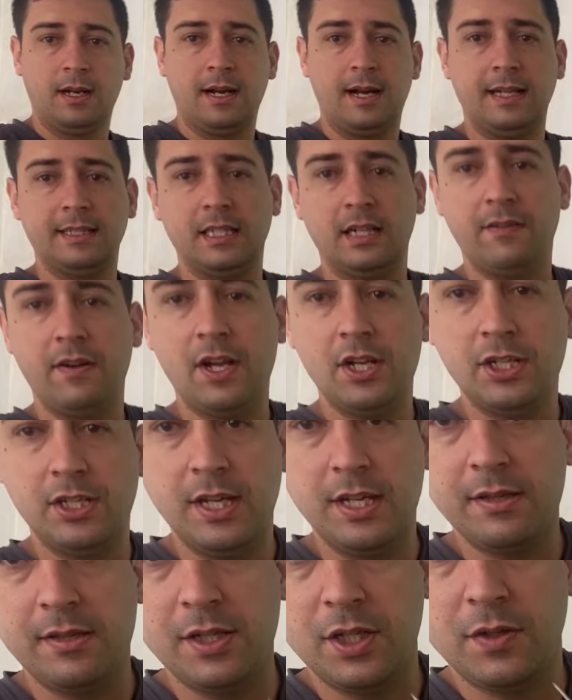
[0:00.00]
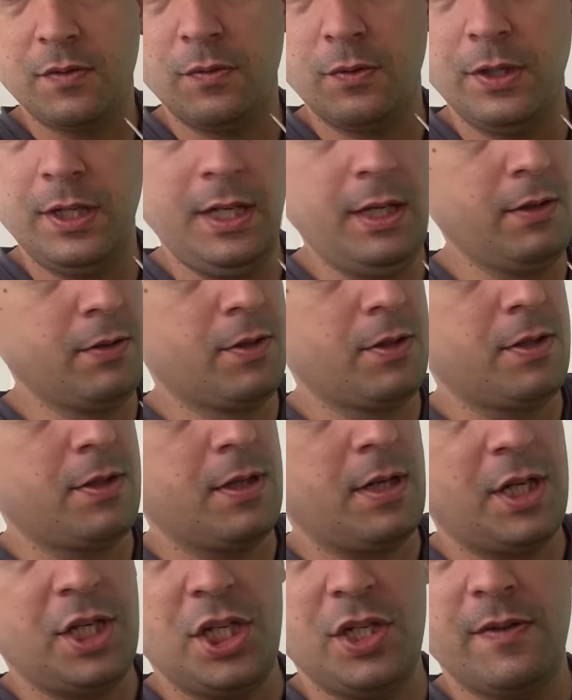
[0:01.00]
através desses furinhos,
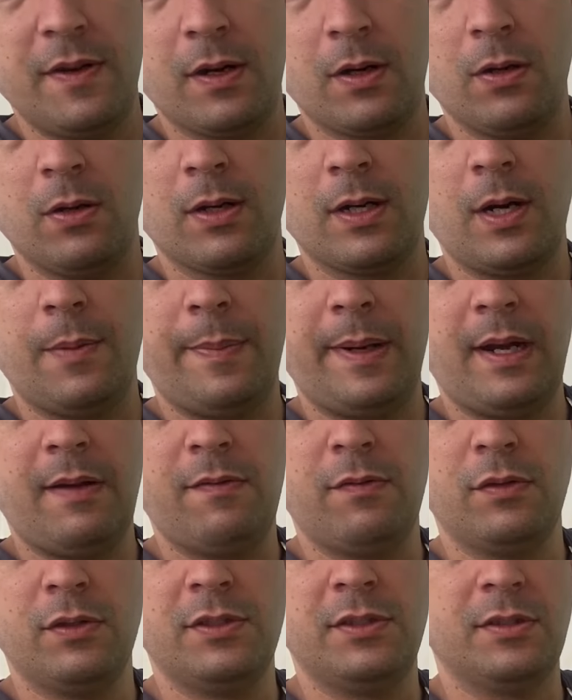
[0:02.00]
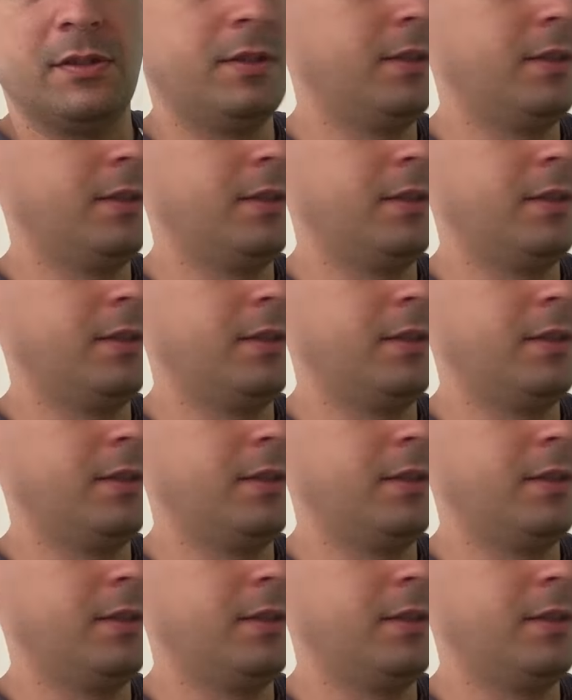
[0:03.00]
a gente vai colocar o parafuso.